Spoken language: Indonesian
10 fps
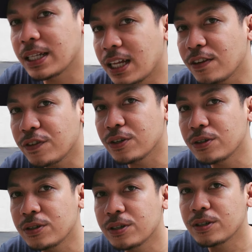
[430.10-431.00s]
kita
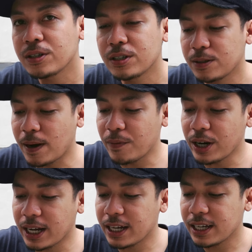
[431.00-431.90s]
review,
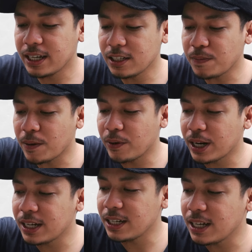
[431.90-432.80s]
spakbor ya. Ini
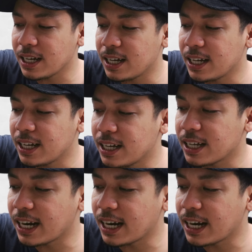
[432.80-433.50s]
spakbor ini dia uh,